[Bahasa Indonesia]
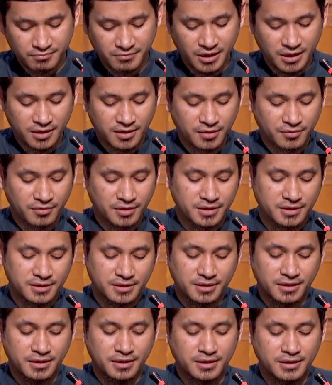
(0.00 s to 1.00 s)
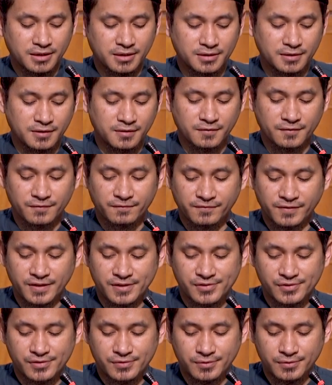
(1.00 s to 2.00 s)
Beliau awali dengan
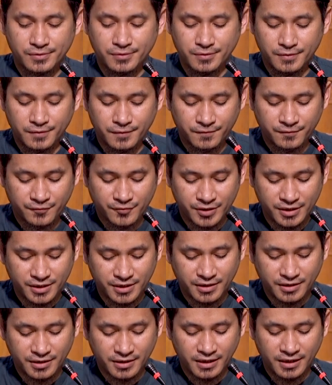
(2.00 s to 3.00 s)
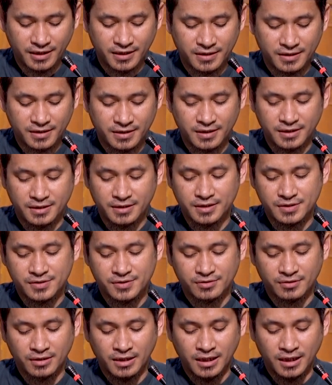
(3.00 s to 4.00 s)
faslun fi a'dhari
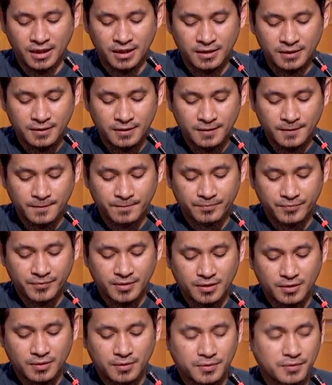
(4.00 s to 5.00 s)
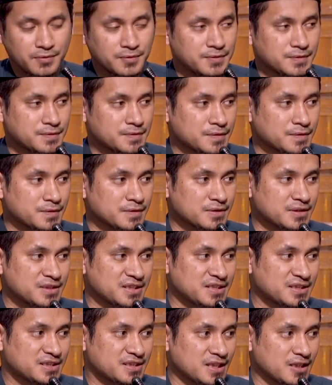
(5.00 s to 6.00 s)
sholat uzur
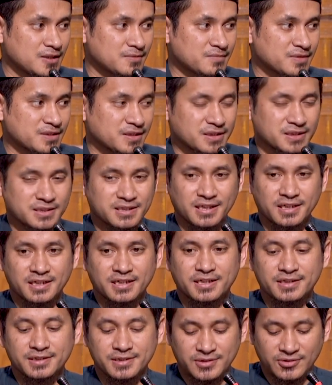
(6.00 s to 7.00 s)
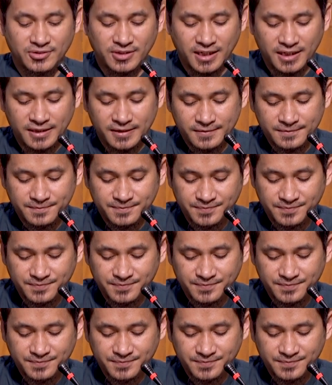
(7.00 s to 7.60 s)
tidak mengerjakan sholat